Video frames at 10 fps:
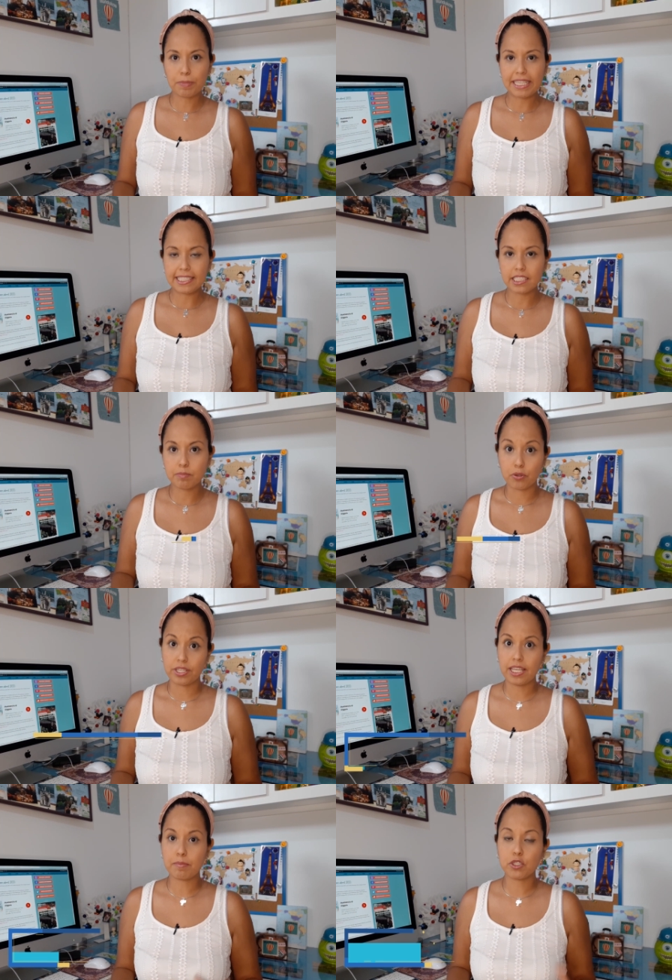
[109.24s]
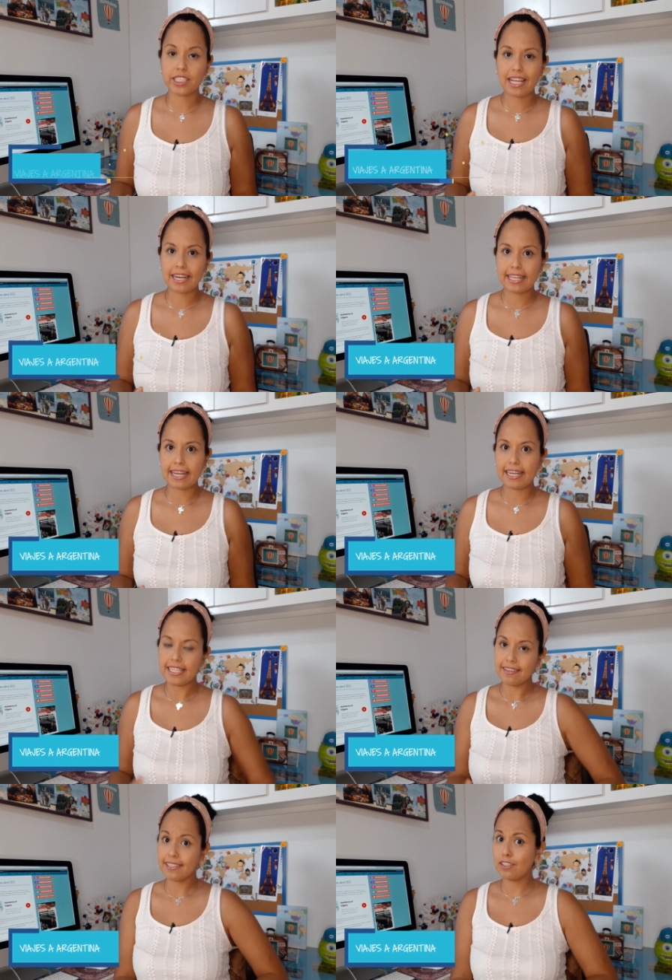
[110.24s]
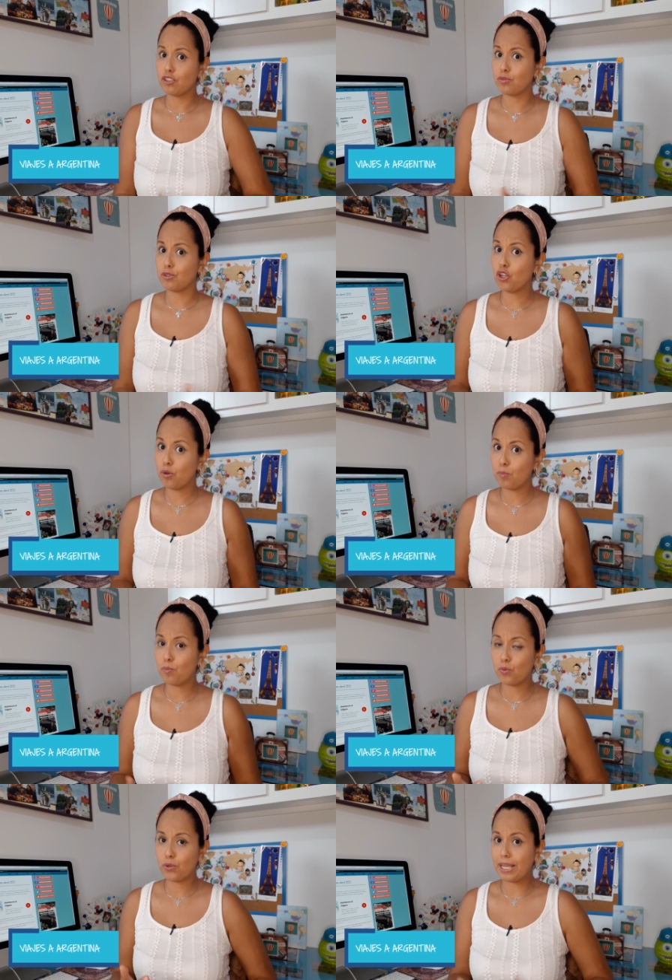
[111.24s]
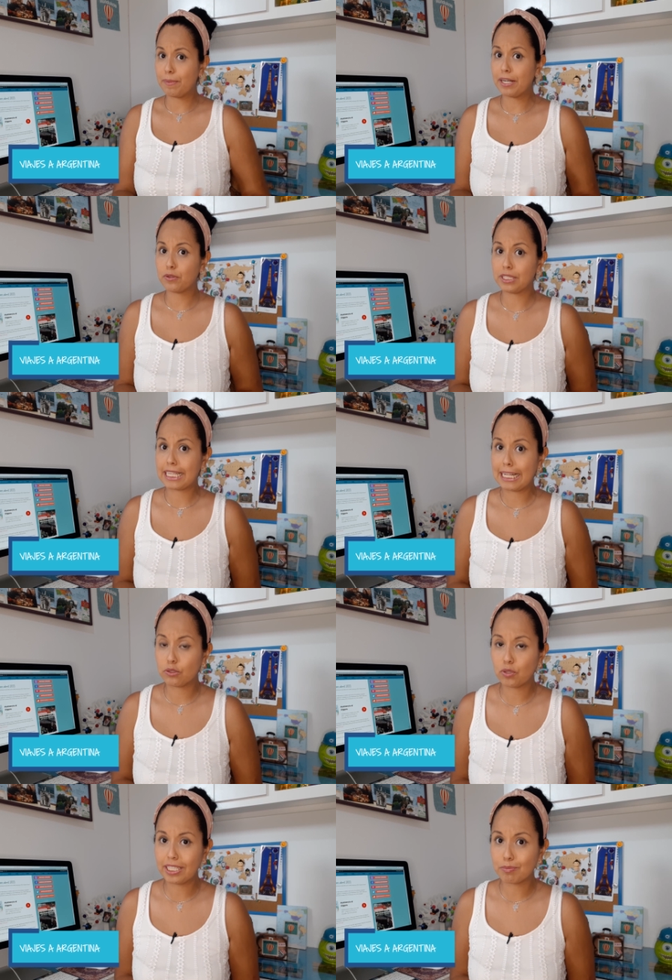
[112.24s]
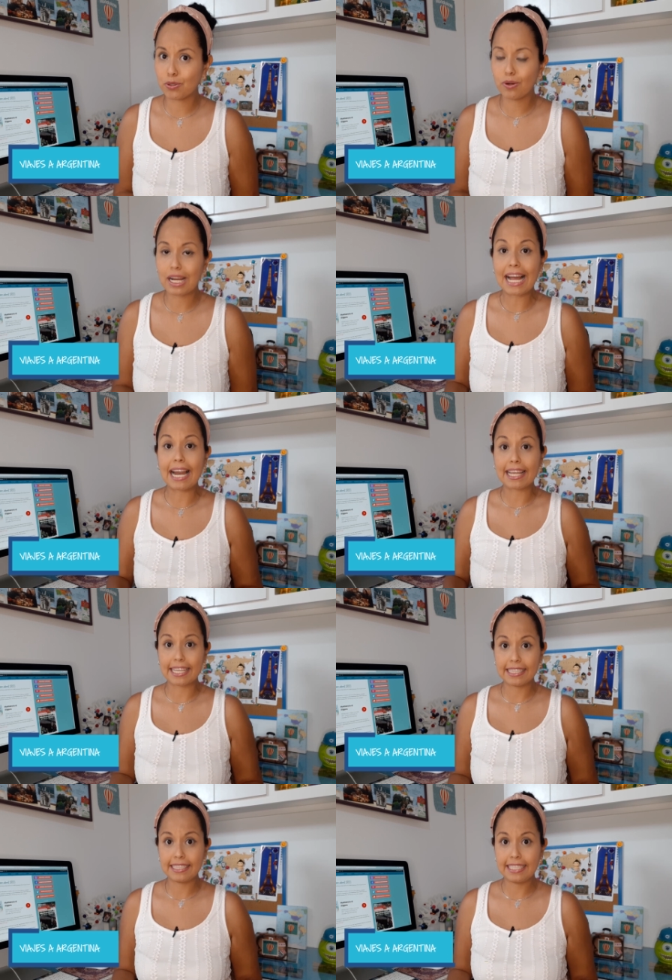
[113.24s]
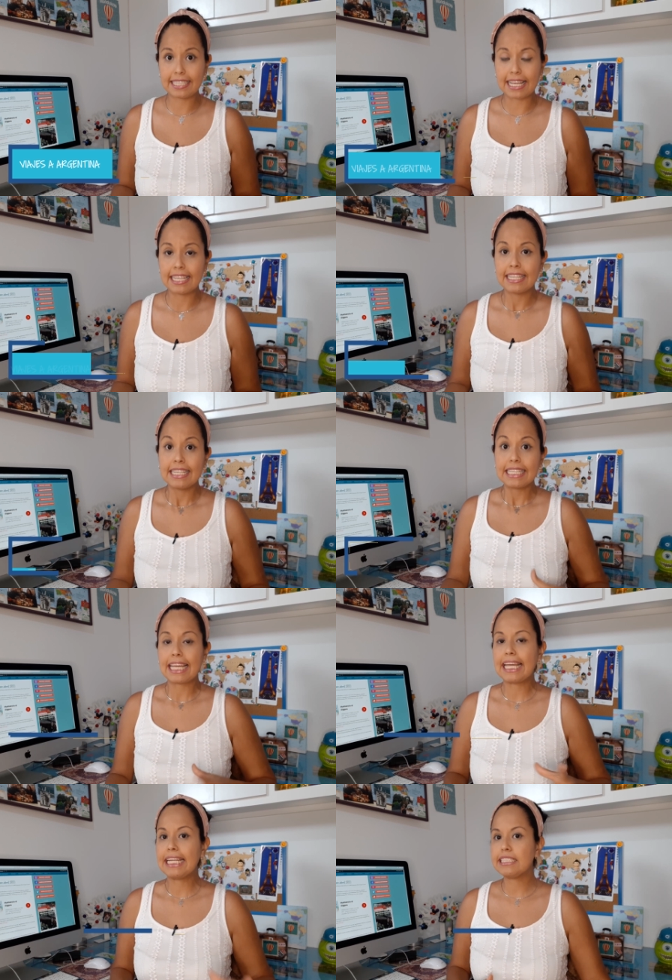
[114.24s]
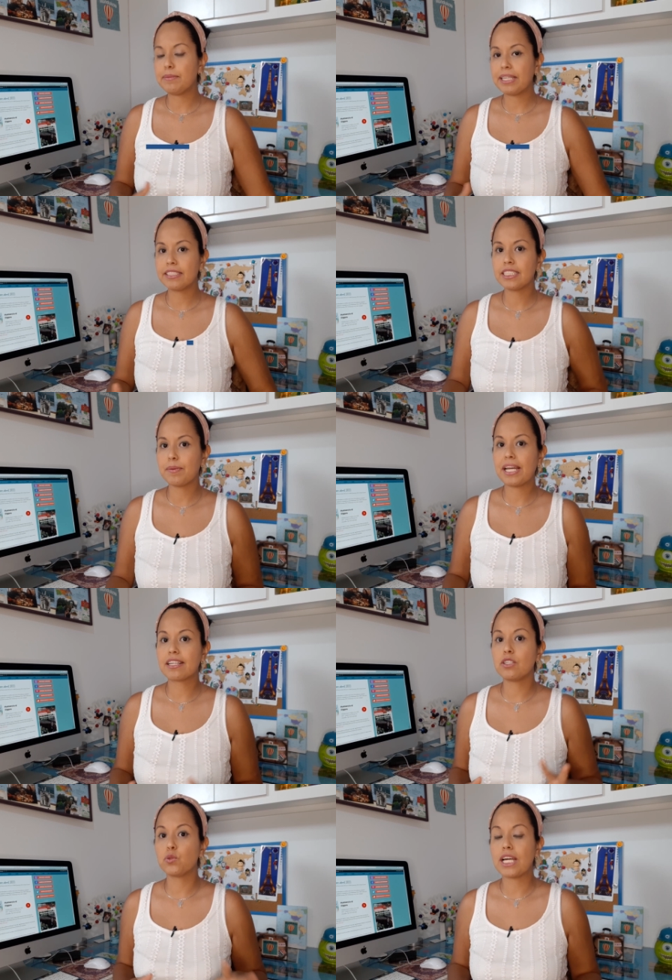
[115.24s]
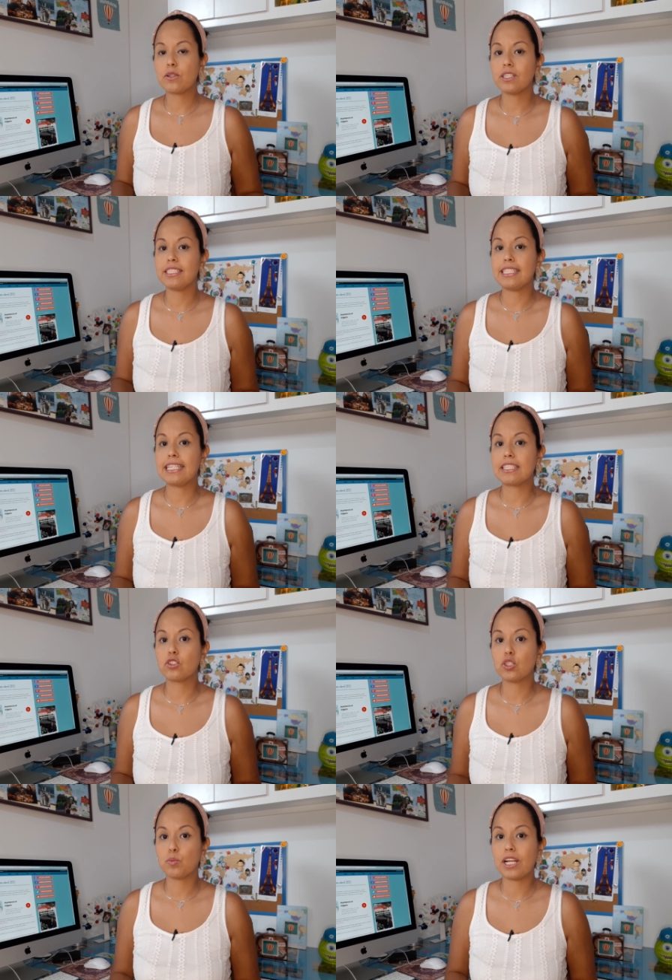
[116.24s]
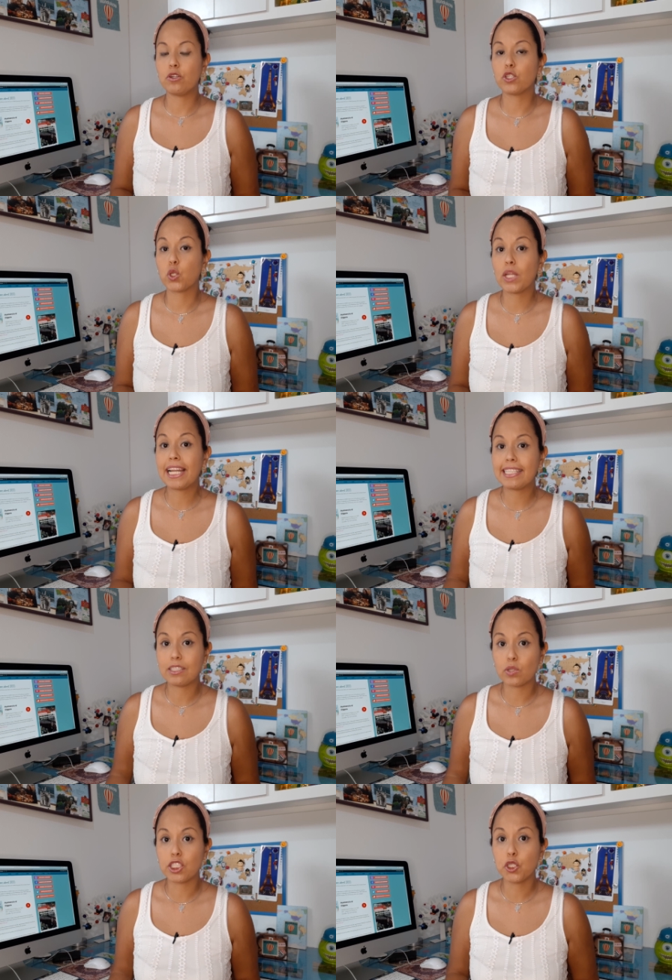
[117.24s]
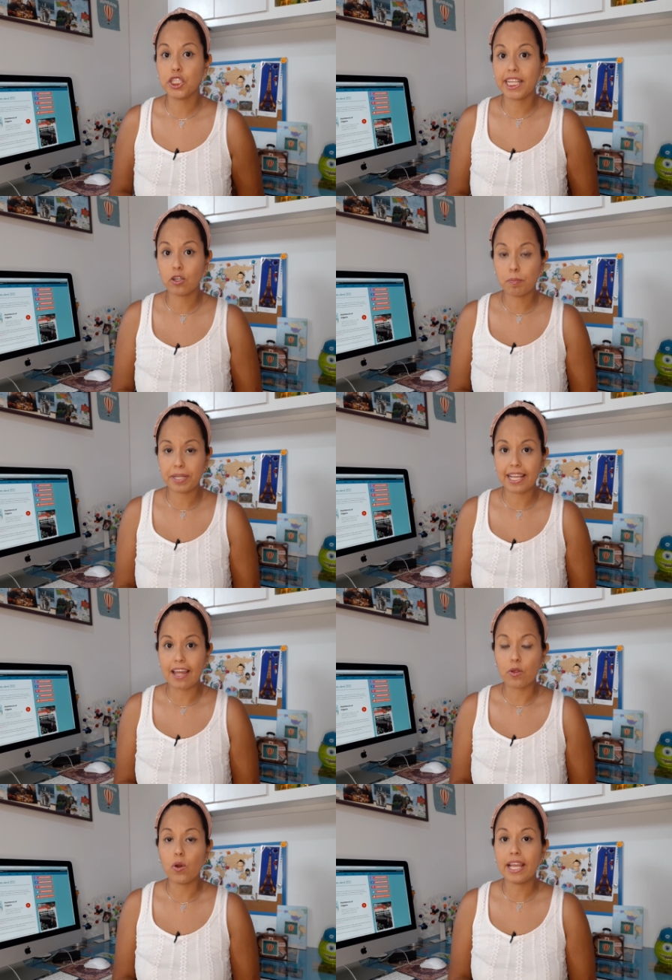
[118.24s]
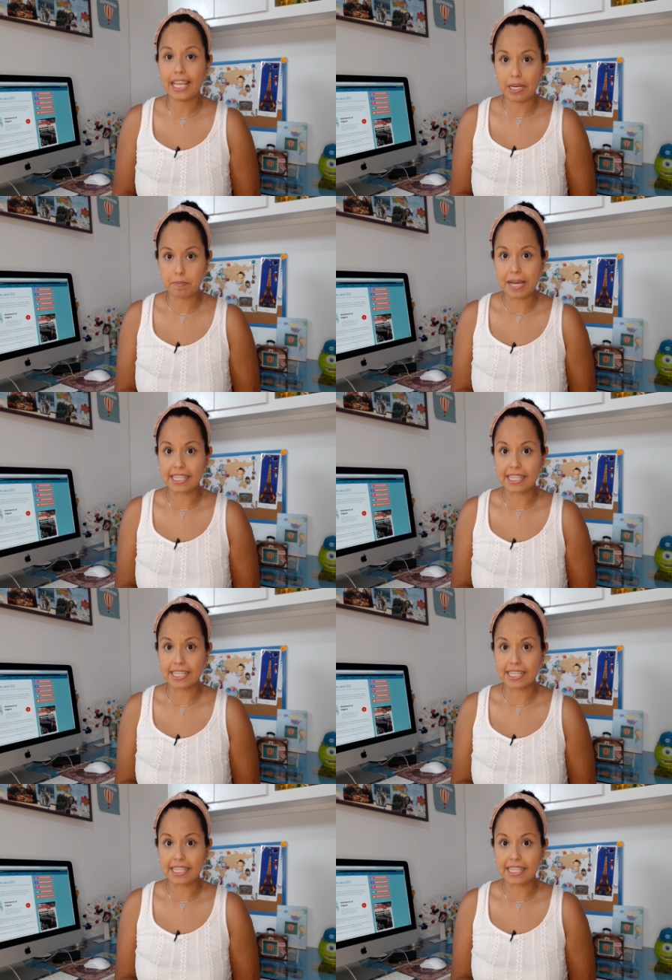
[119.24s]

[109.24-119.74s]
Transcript: países podríamos agregar entre los no muy abiertos al turismo a Argentina, que si bien ya había reanudado ciertos vuelos, toda la situación se ha complicado en